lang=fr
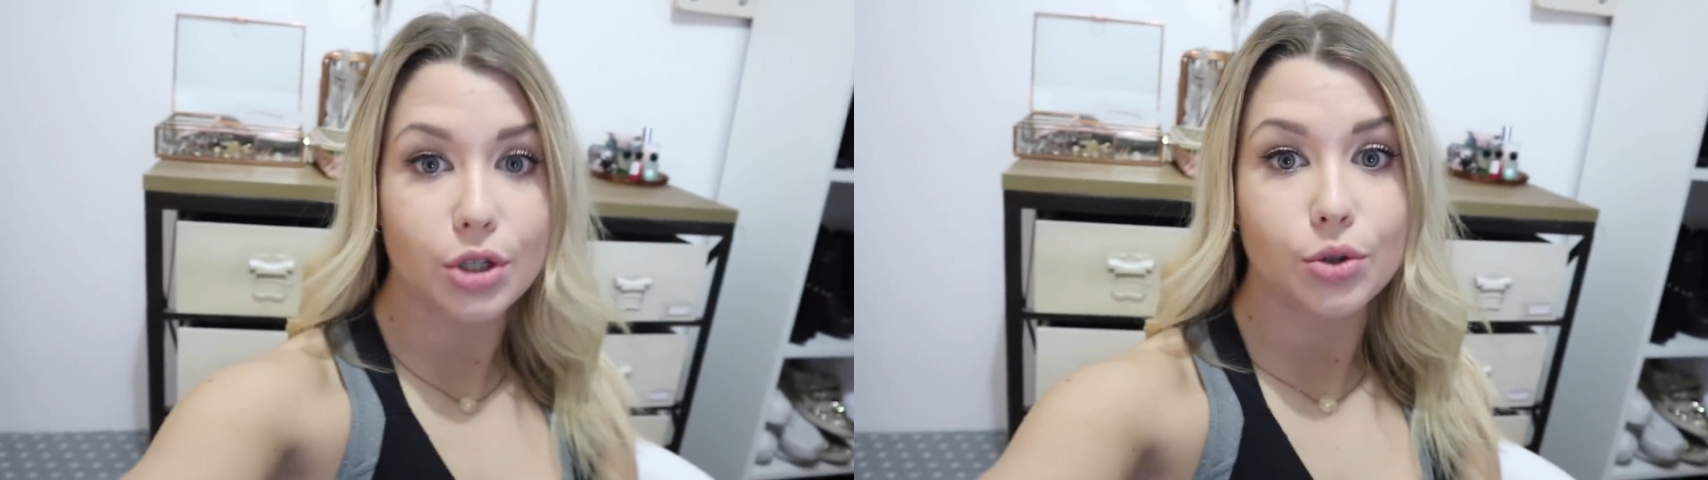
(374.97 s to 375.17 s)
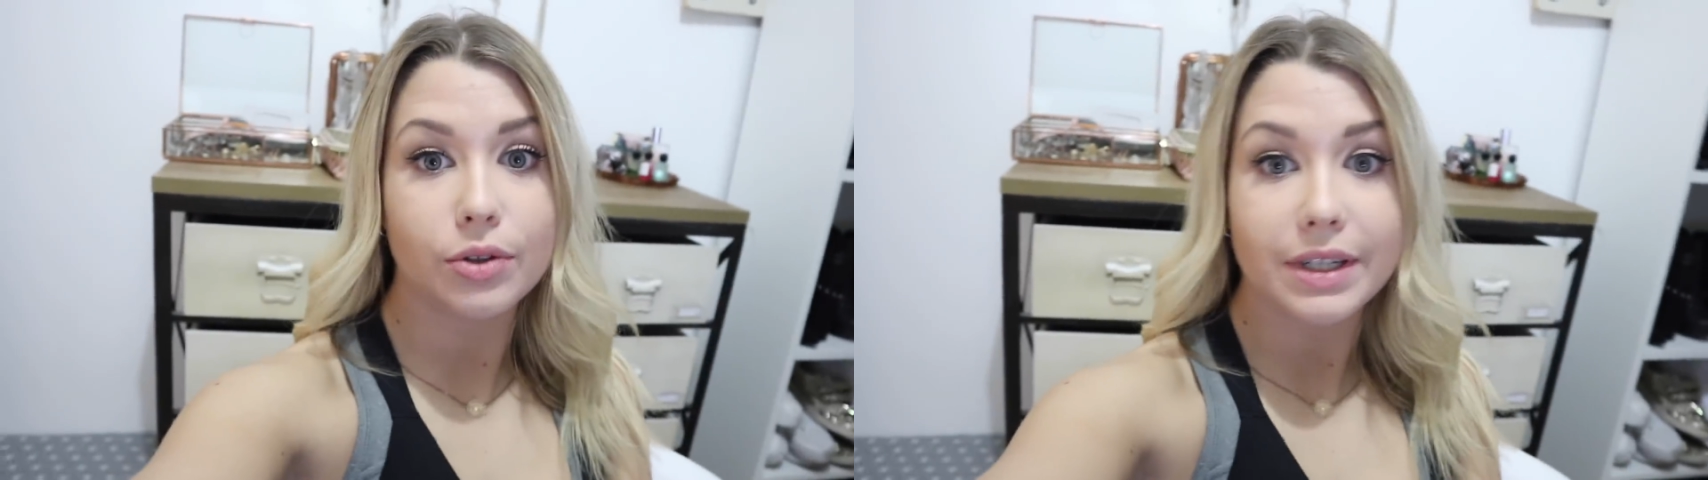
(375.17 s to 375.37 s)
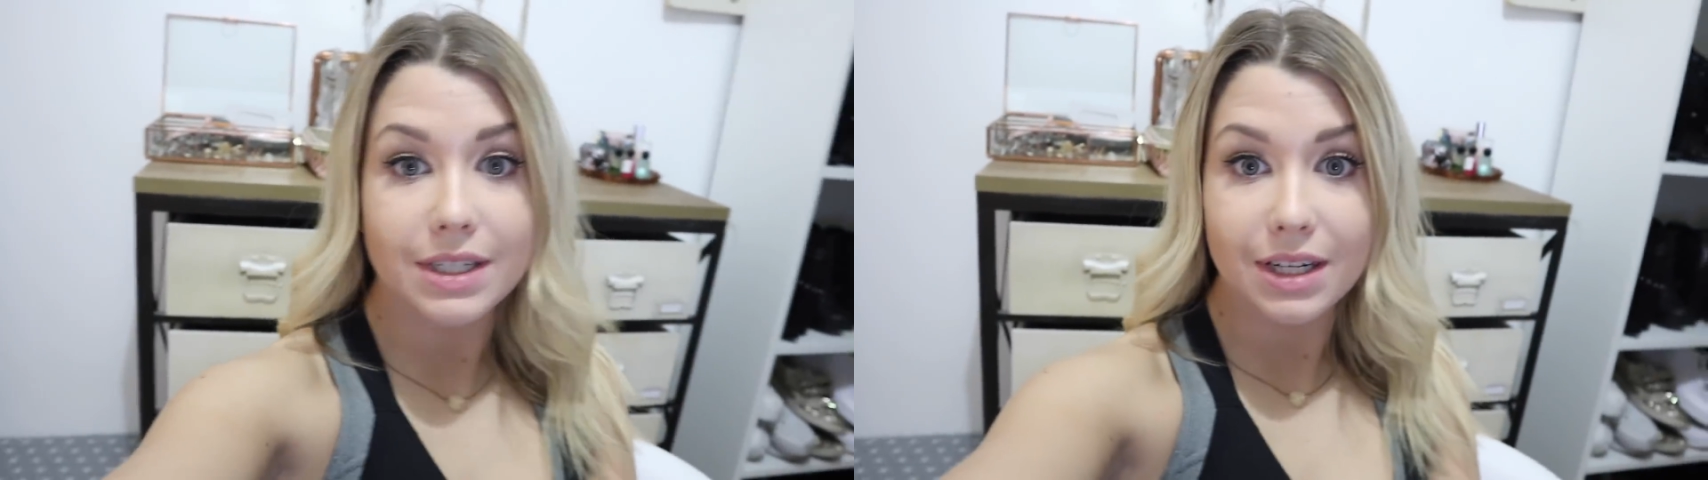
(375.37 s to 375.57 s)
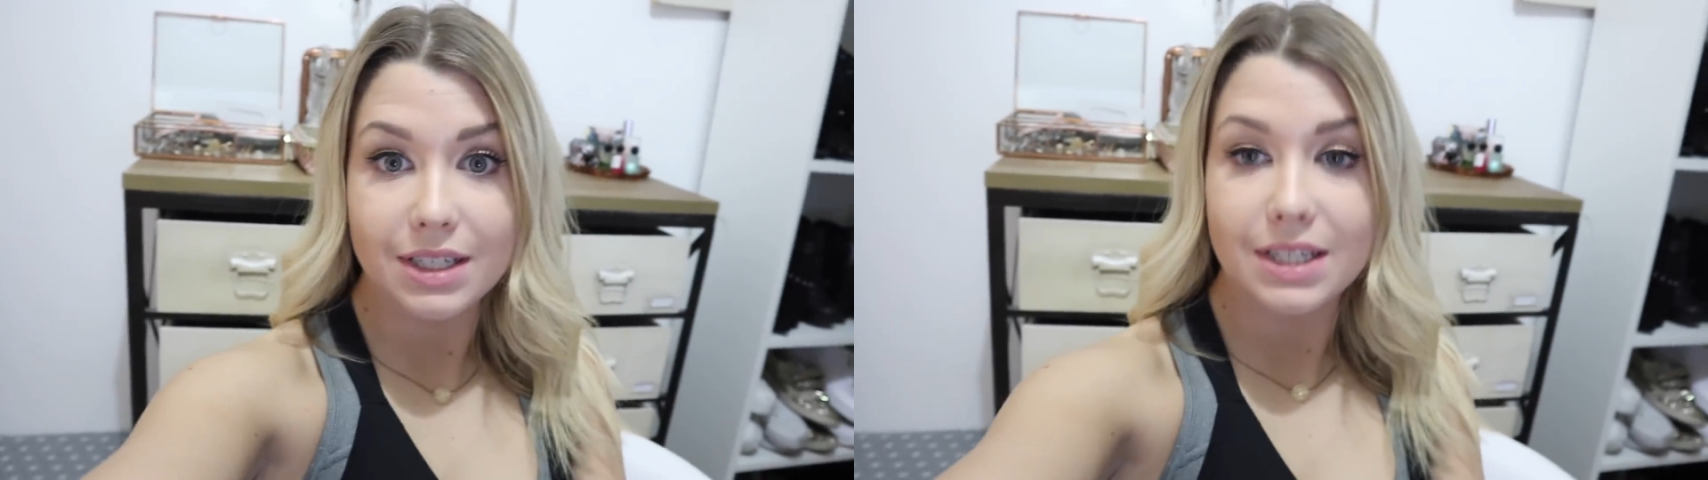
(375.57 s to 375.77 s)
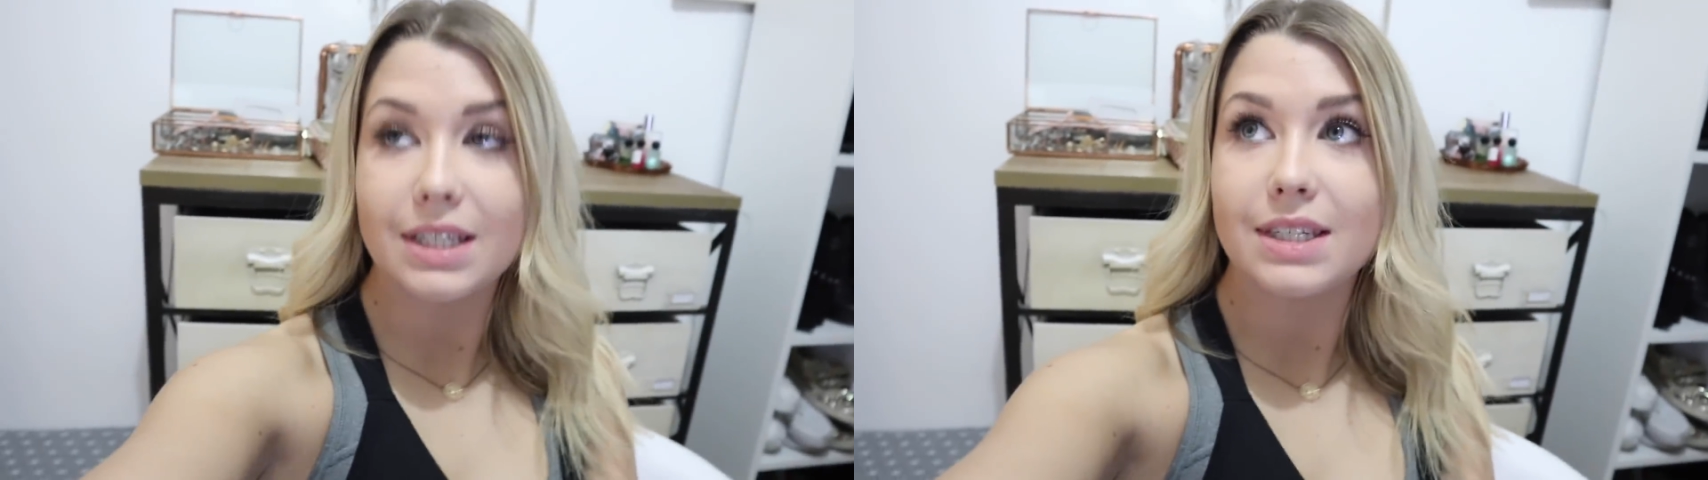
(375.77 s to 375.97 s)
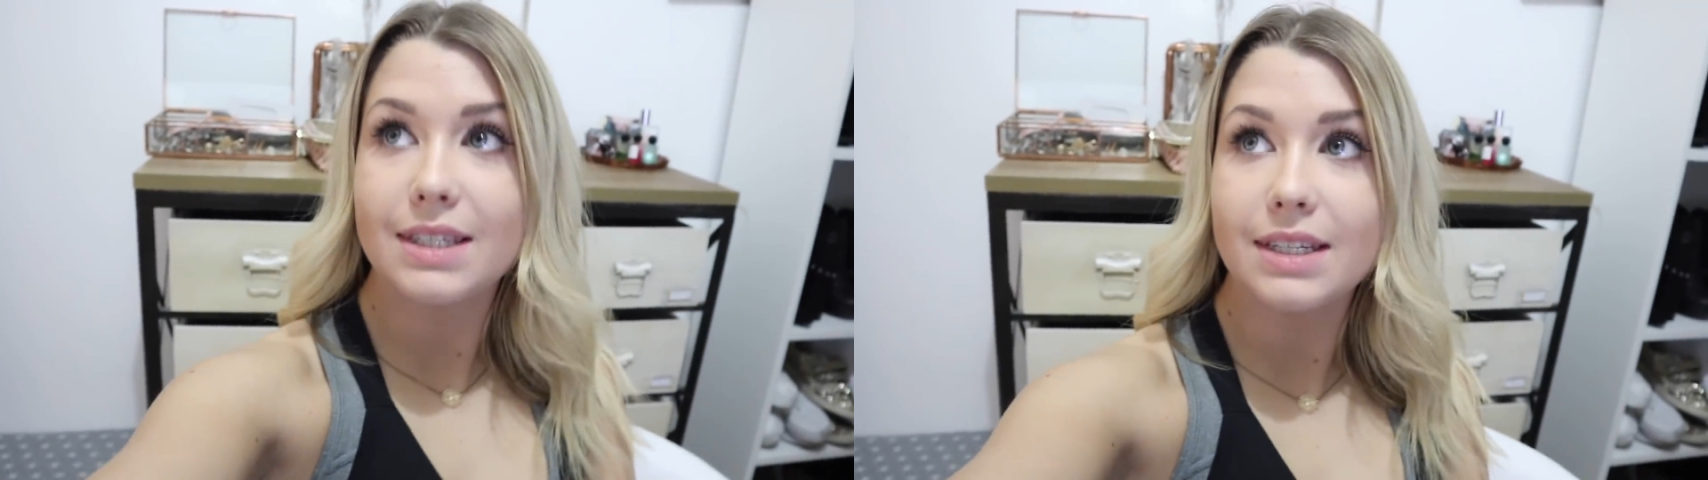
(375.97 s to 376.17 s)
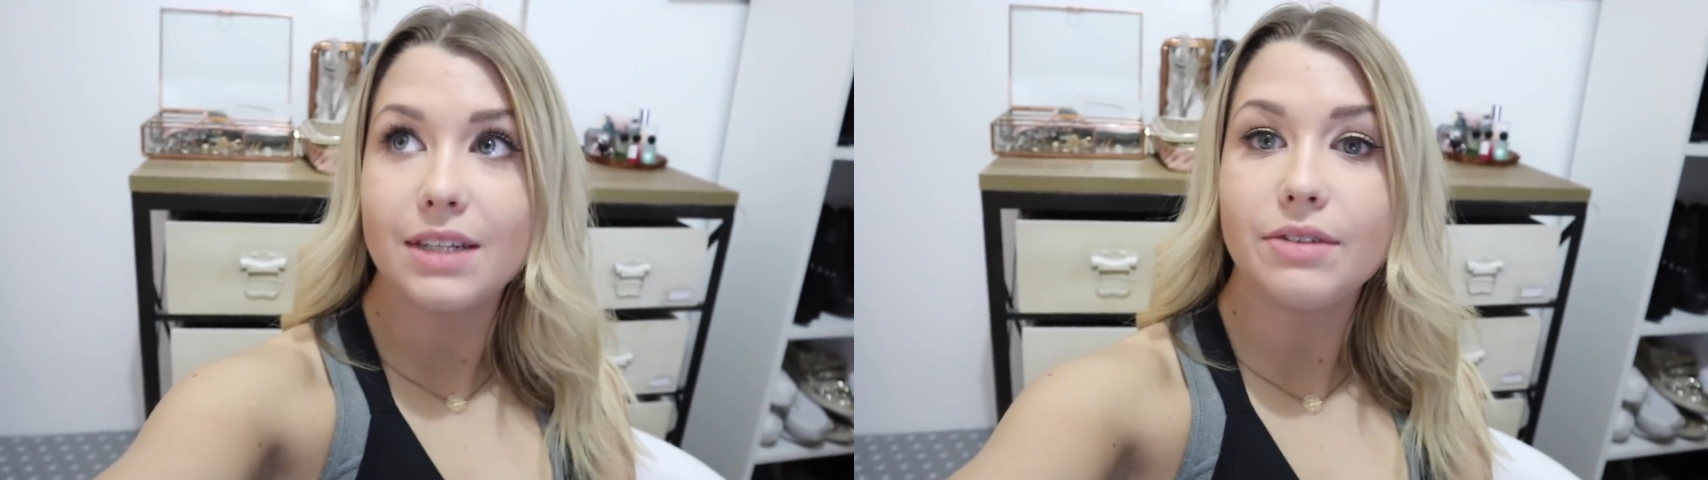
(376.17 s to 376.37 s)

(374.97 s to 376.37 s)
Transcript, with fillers: je suis en train de chercher des idées